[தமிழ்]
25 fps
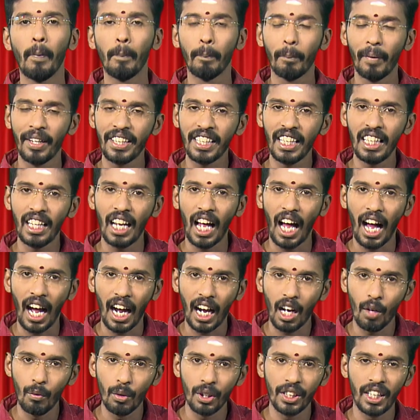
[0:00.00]
மயில்
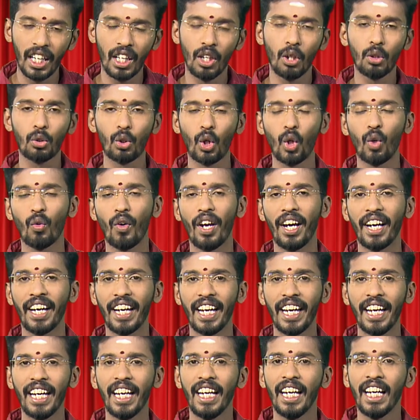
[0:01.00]
அகவுதல்னு
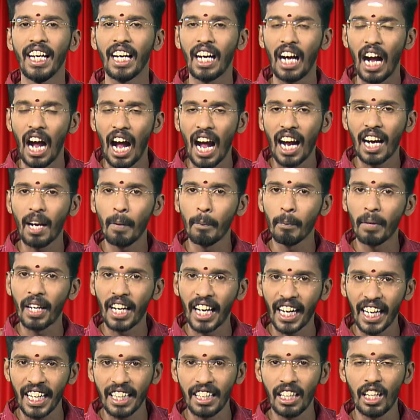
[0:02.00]
சொல்லுவாங்க காகம்
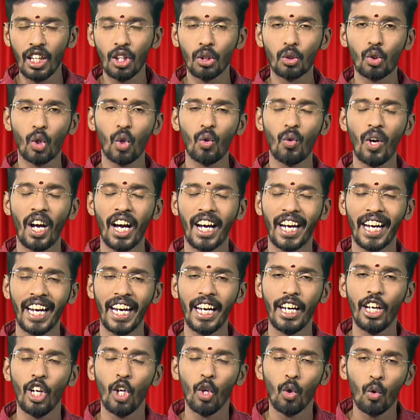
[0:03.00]
கரைதல்னு சொல்லுவாங்க
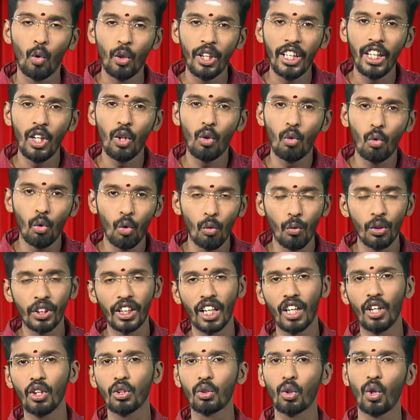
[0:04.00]
குயில்
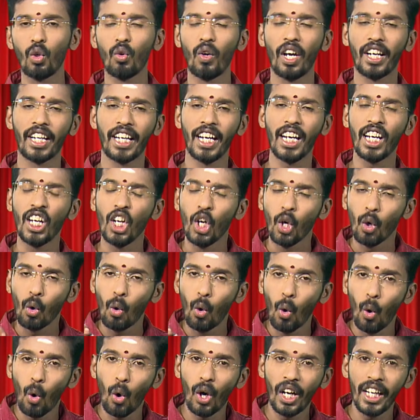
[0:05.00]
கூவுதல்னு சொல்லுவாங்க
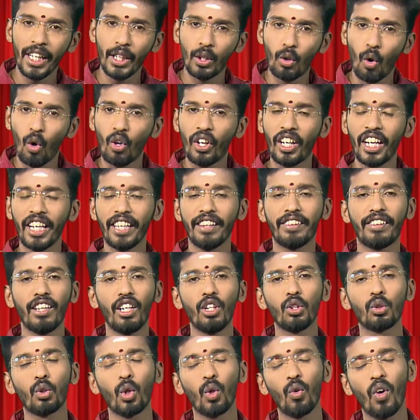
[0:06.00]
கோழி
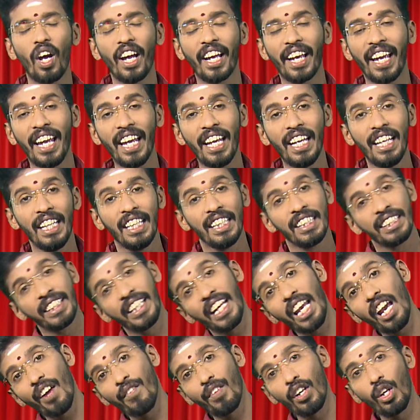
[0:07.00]
கொக்கரித்தல்னு சொல்லுவாங்க
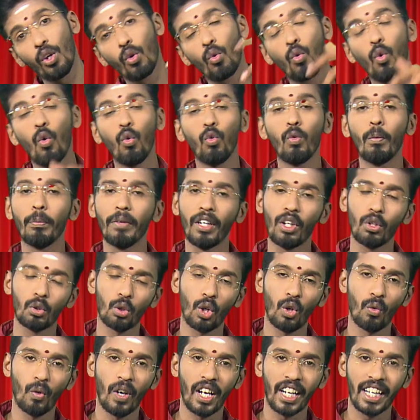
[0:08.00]
சேவல் கூவும் என்று
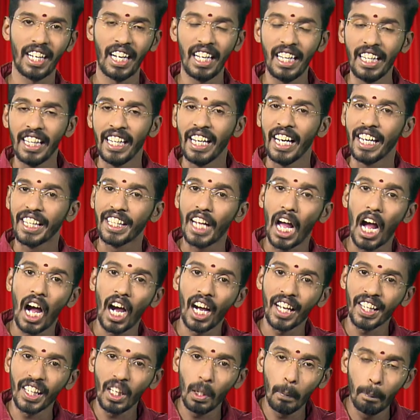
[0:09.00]
சொல்வார்கள்
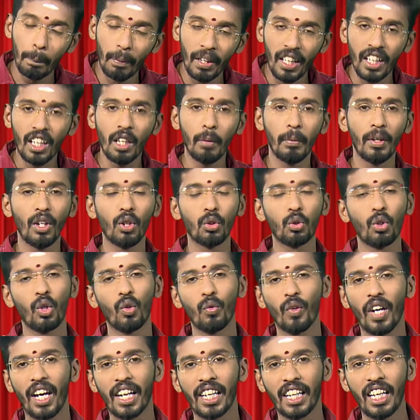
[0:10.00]
யானை பிளிரும் என்று
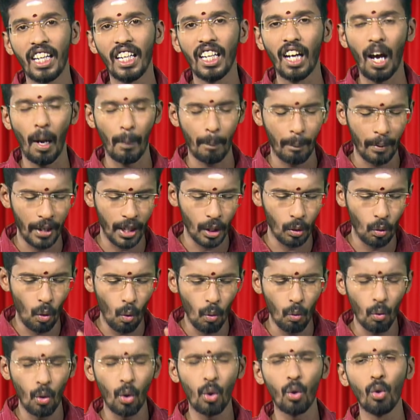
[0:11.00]
சொல்வார்கள் அப்படி
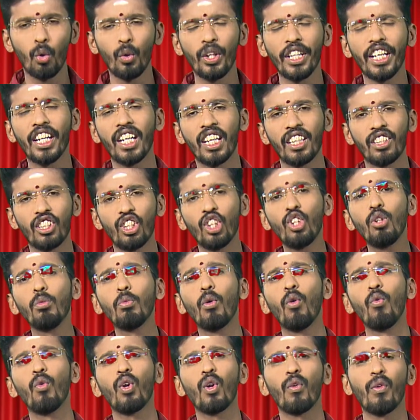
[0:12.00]
ஒவ்வொரு
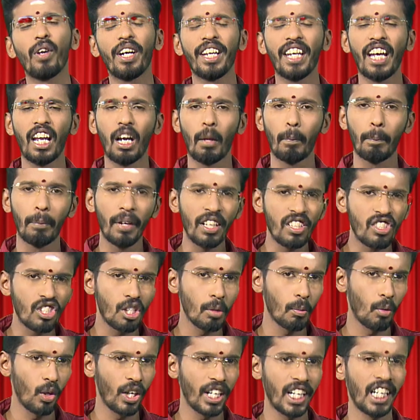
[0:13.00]
உயிரினத்திற்கும் ஒவ்வொரு வகையான
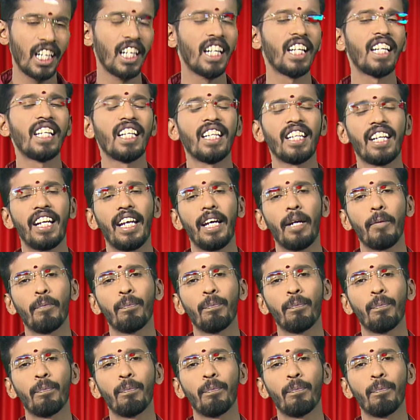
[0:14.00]
பேச்சு மொழிகள் இருக்கின்றன